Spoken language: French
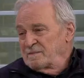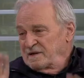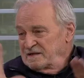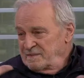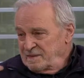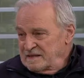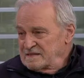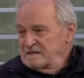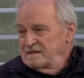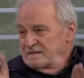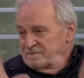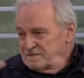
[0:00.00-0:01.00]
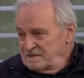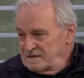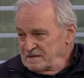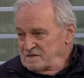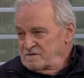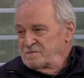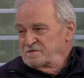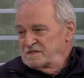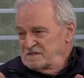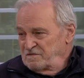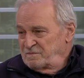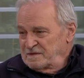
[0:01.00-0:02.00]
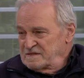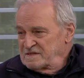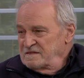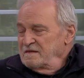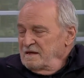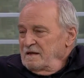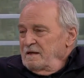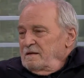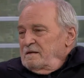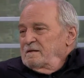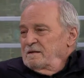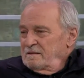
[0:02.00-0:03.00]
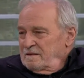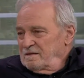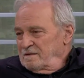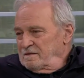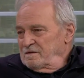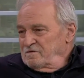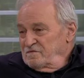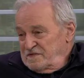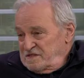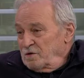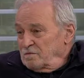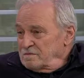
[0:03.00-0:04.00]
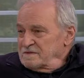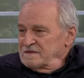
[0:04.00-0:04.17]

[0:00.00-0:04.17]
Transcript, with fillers: prend des principes, des, des objectifs précis et euh, une vision. Eh